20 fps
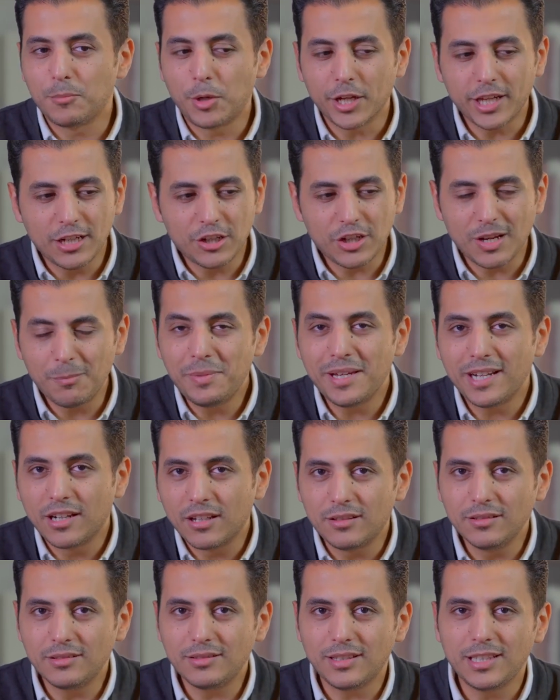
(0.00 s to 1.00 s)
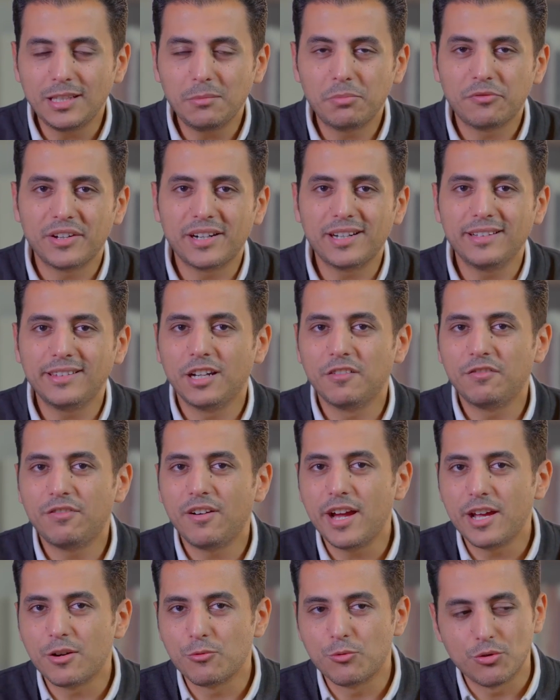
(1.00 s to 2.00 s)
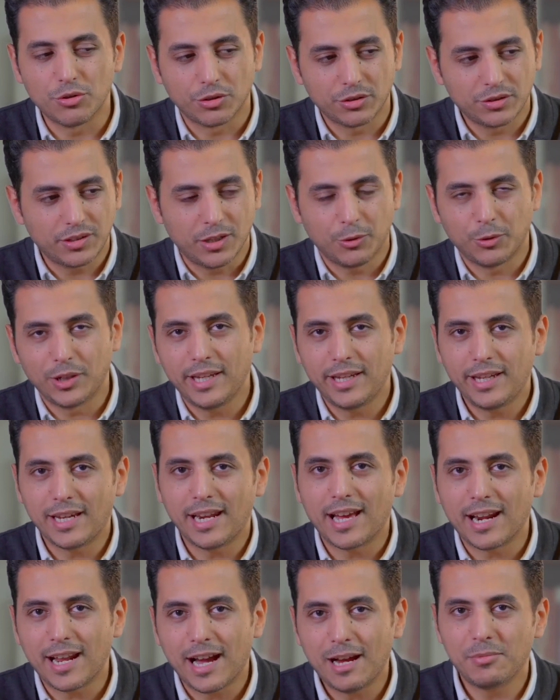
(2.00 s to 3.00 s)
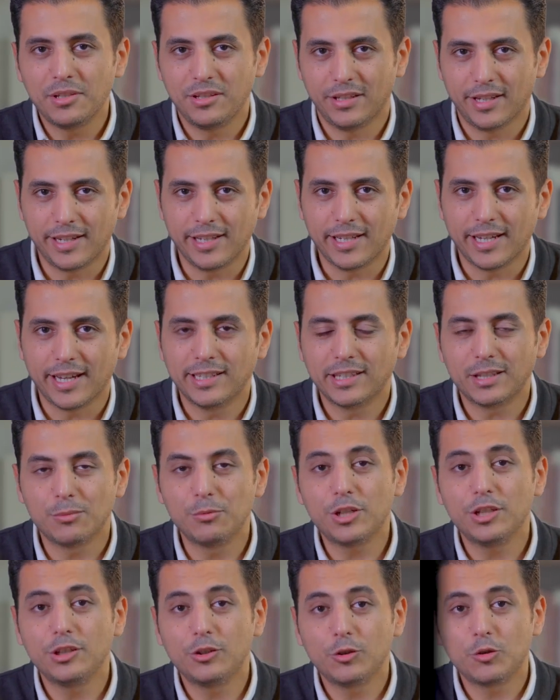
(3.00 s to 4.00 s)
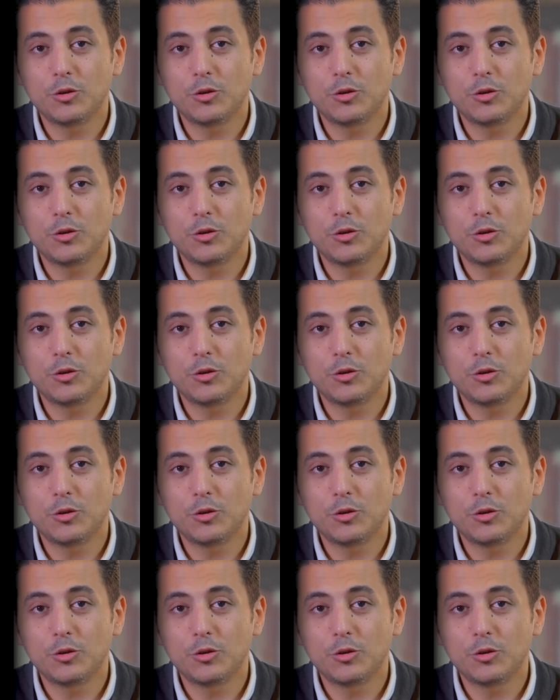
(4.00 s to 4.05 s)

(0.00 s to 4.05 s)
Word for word: مايكل شبه القصه دي بفكره الفاير ووركس او اللي هي الالعاب الناريه يعني انت ممكن